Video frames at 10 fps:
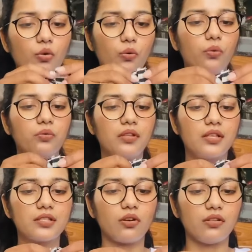डू
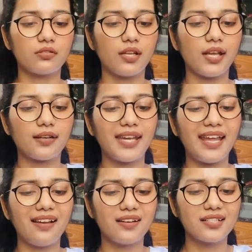दिस ऑल्सो लाइक
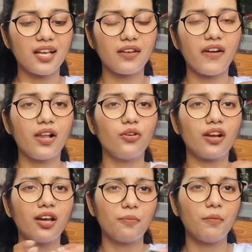टेलर से करवा लो या
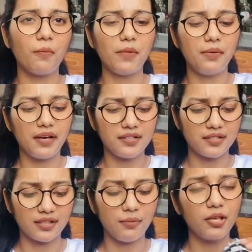घर पे मम्मी भी कर
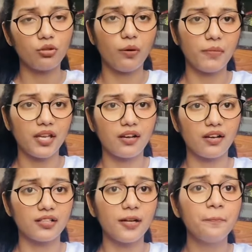सकती है मेरी तो मम्मी ने
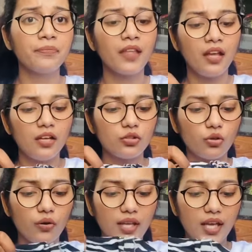करा था
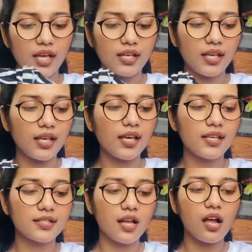तो ये है कि
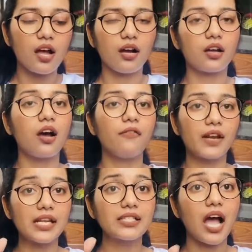इसका
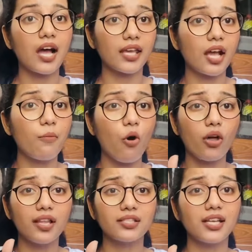कवरेज आगे का
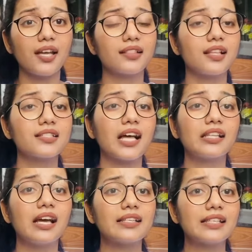बहुत अच्छा है इतना
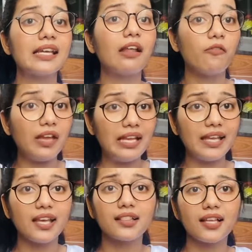ज़्यादा ऐसे
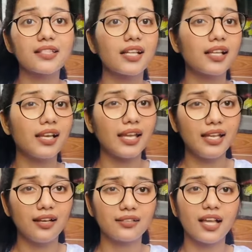रिवीलिंग इतना ज़्यादा
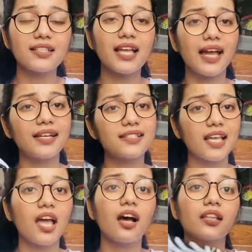नहीं लगता है साइड से
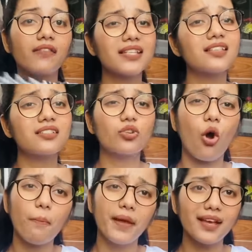है अदरवाइज दिस
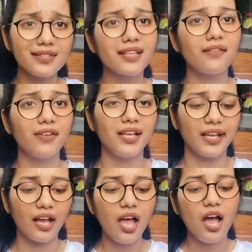टॉप इज़
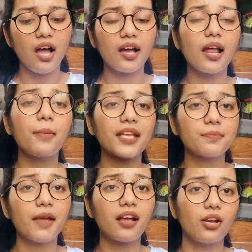रिवीलिंग अगर आप
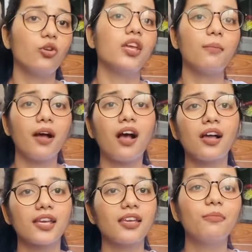एक्सपेक्ट करो ये मंगा
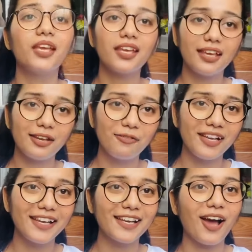के भी कि
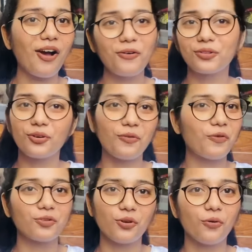रिवीलिंग ना हो तो
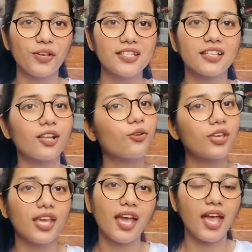वो तो हो नहीं सकता
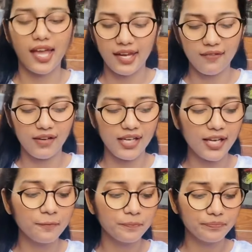क्योंकि ये है
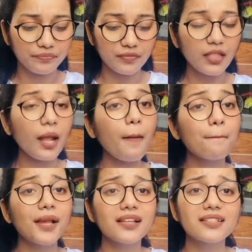रिवीलिंग
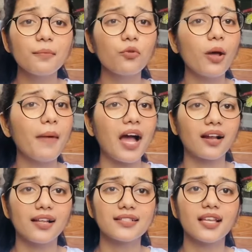प्लस ये पूरा
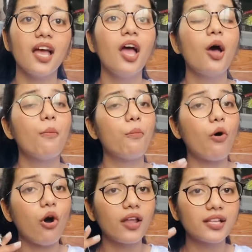बैकलेस है
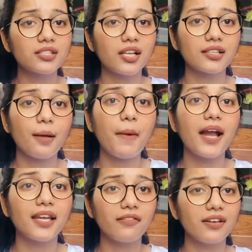बहुत अच्छा लगता है
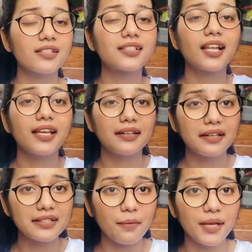पार्टी वेयर्स के लिए इट
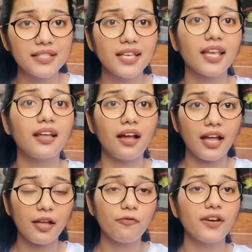इज़ अमेजिंग
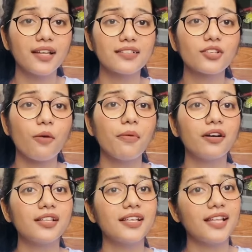इफ़ इट इज़ योर
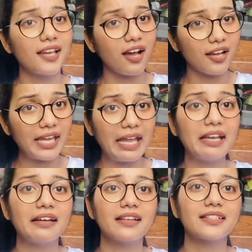बर्थडे देन
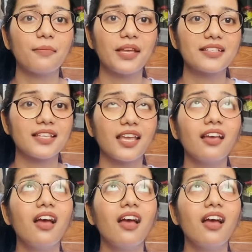अगेन इट इज़ अमेजिंग